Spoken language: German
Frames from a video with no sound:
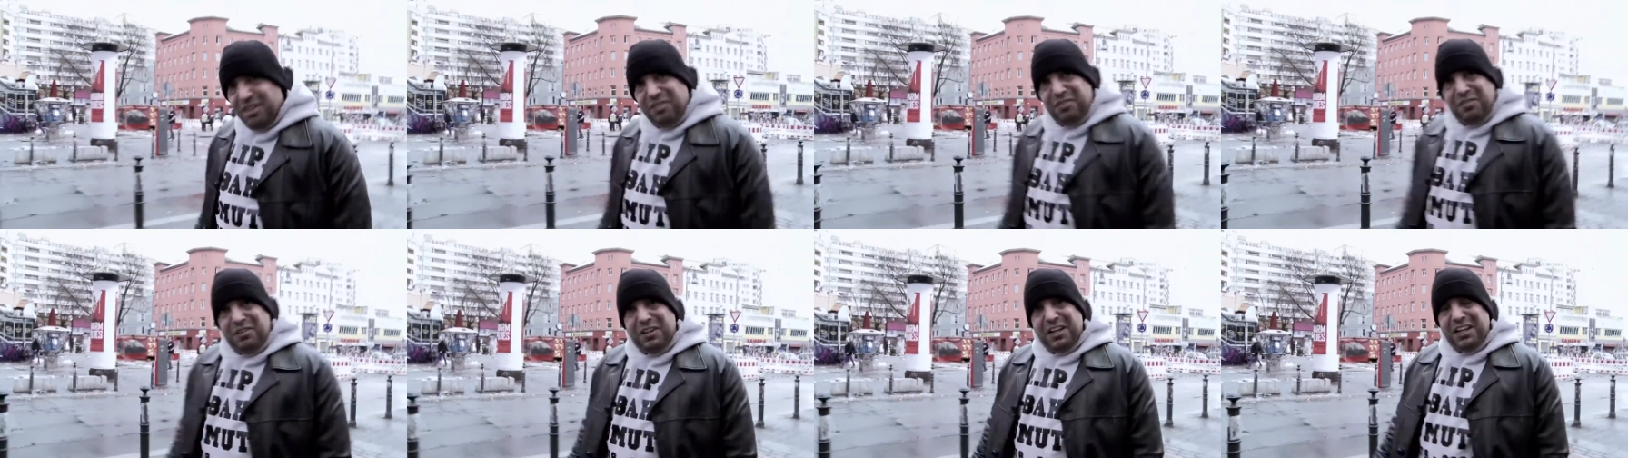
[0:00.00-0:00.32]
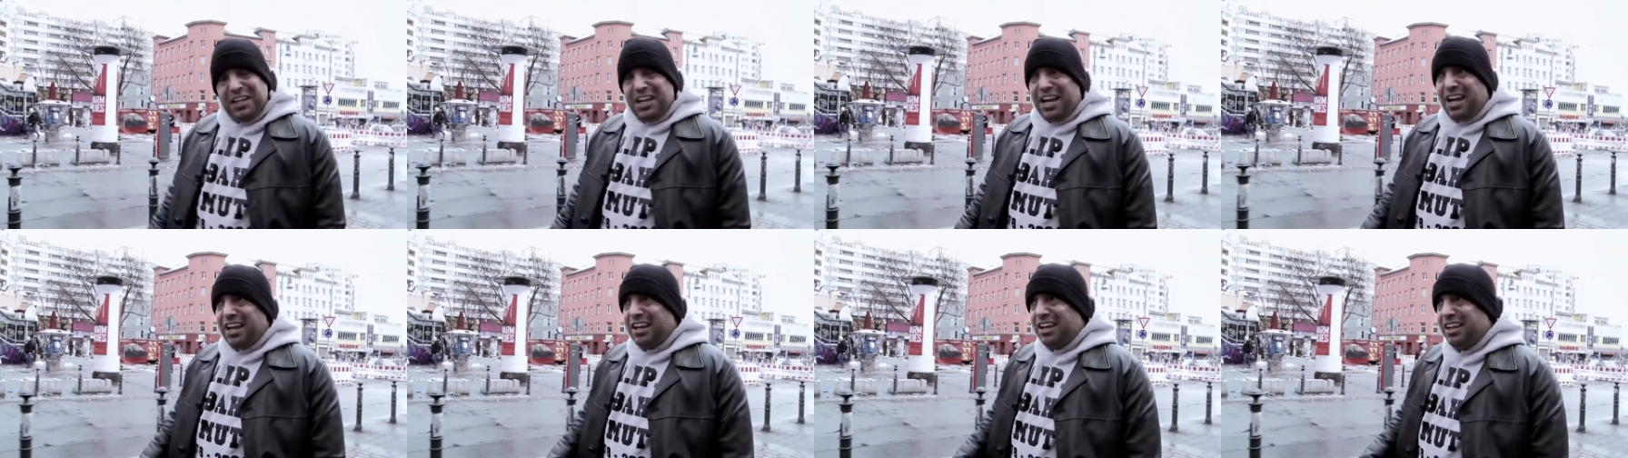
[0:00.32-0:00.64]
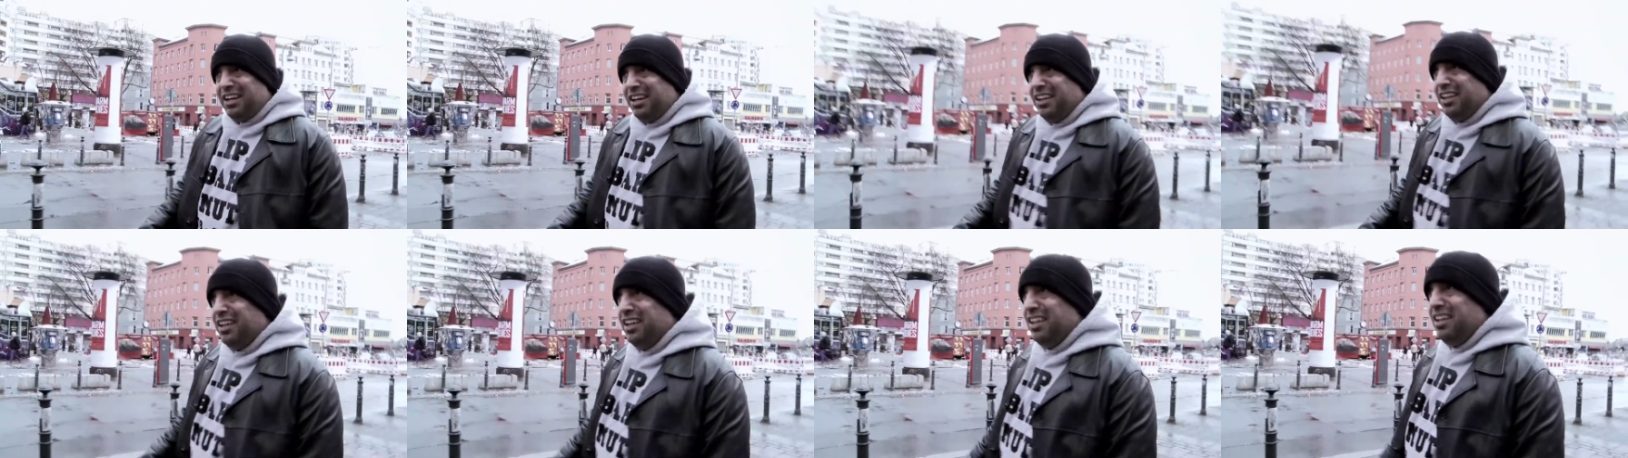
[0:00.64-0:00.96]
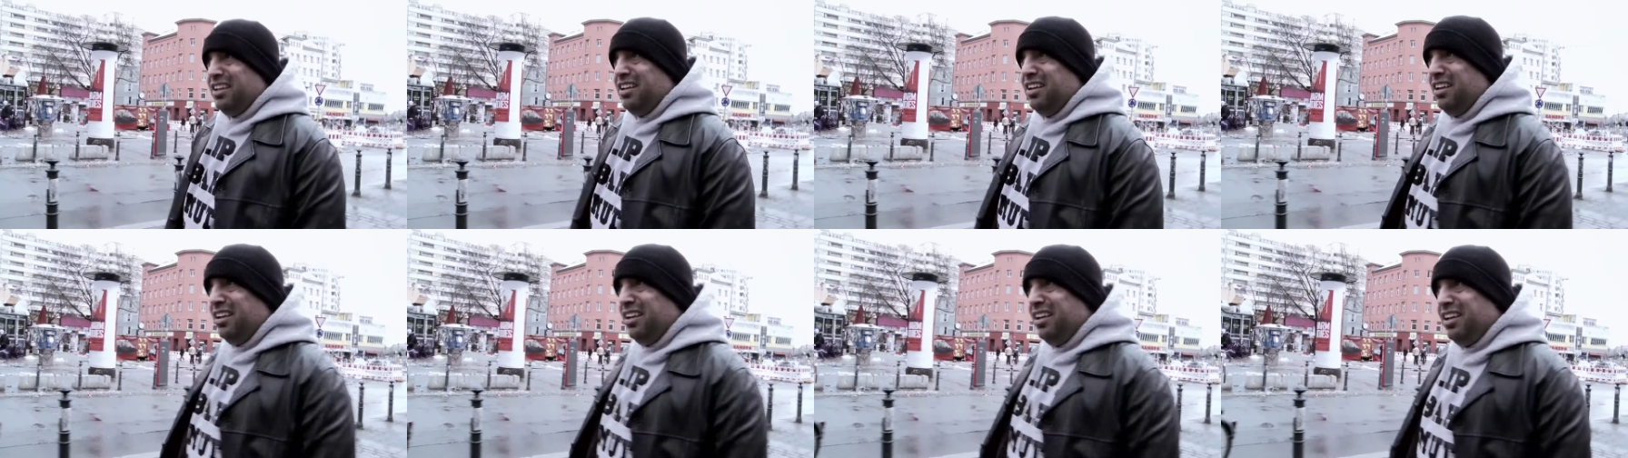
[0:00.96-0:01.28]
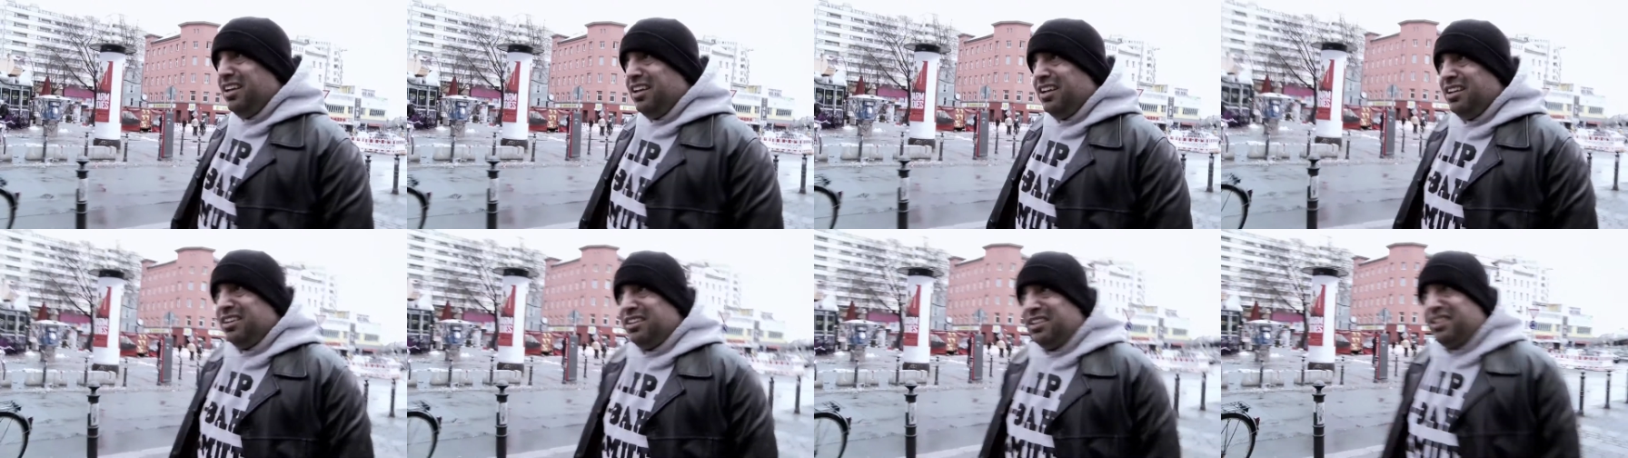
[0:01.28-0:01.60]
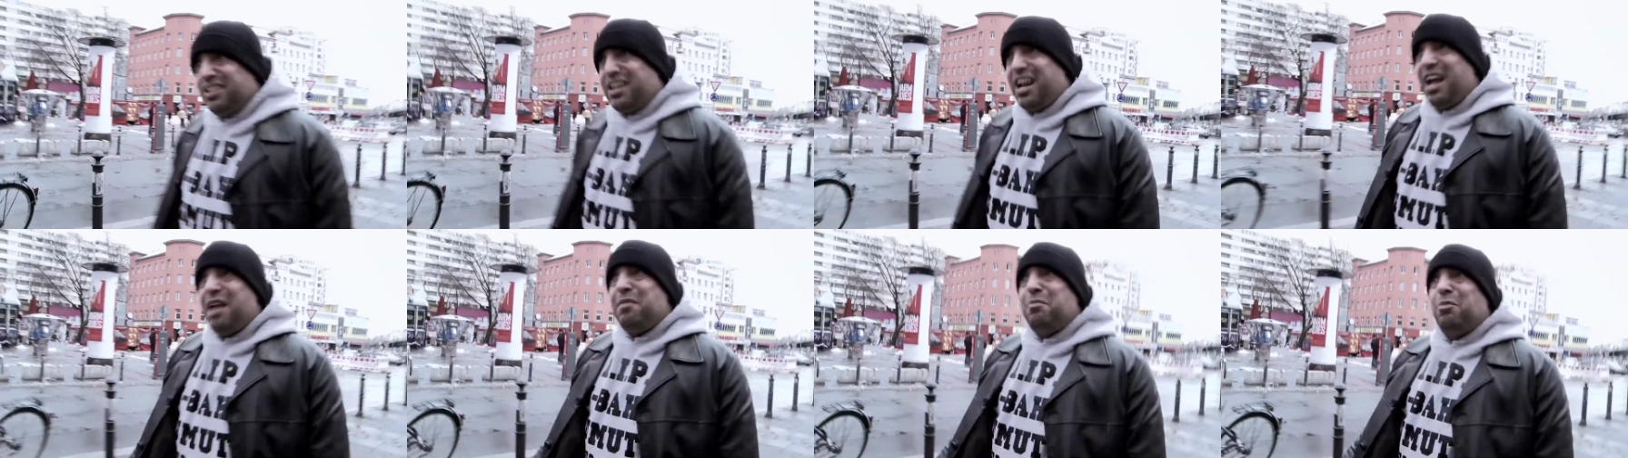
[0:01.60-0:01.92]
Vier Jahre,
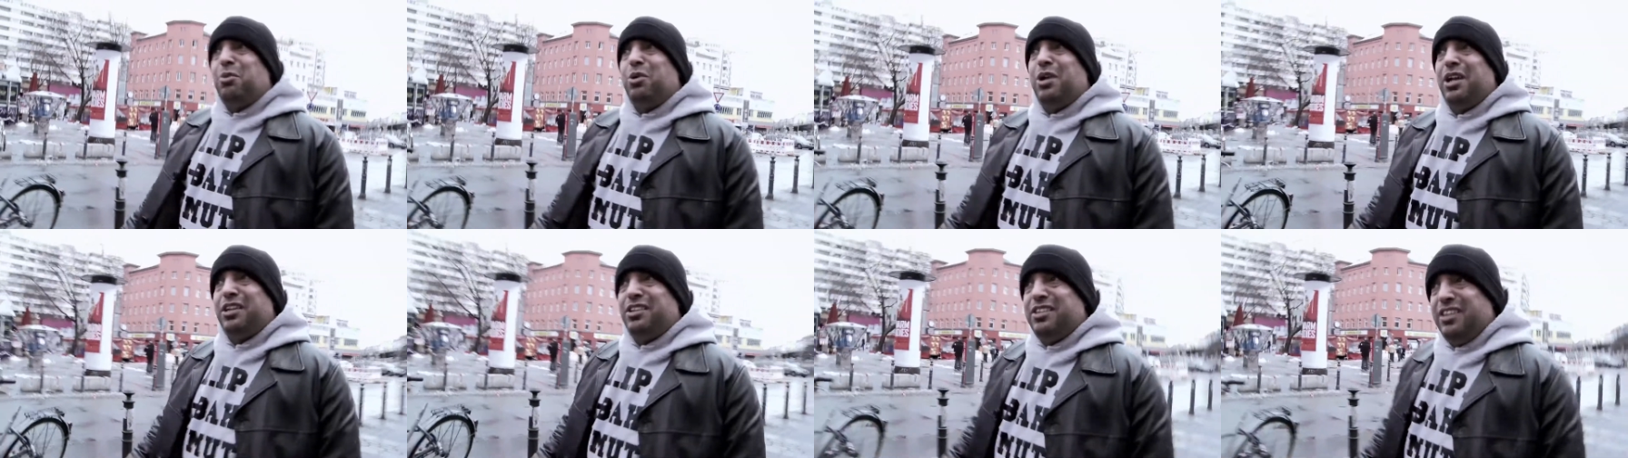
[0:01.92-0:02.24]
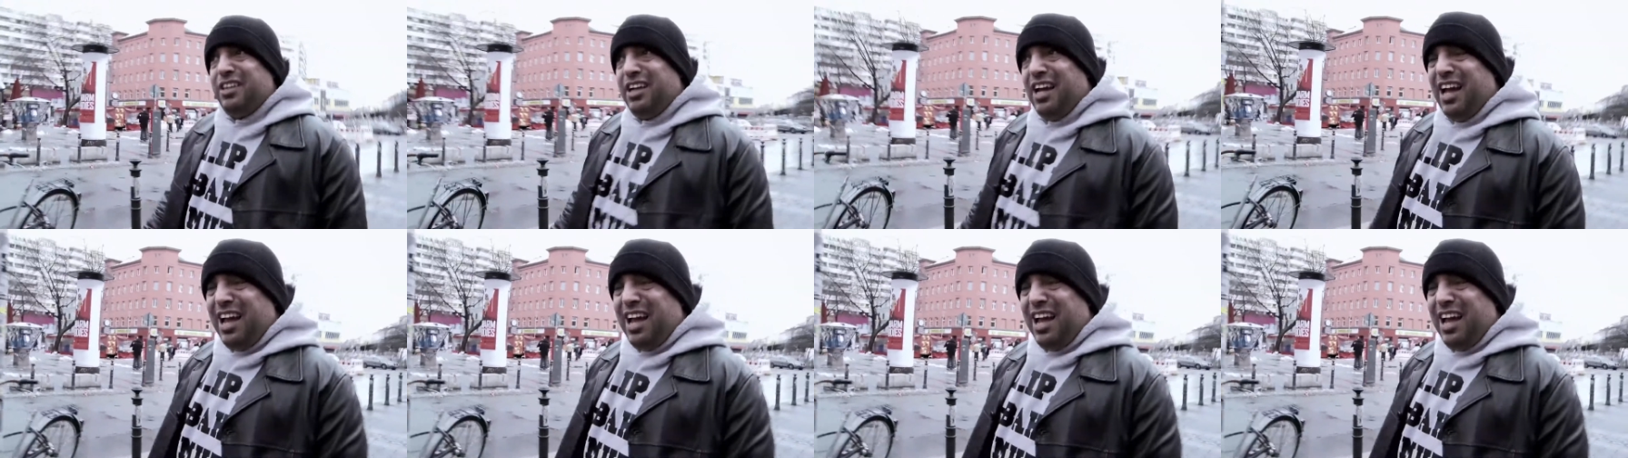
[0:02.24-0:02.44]
drei Monate,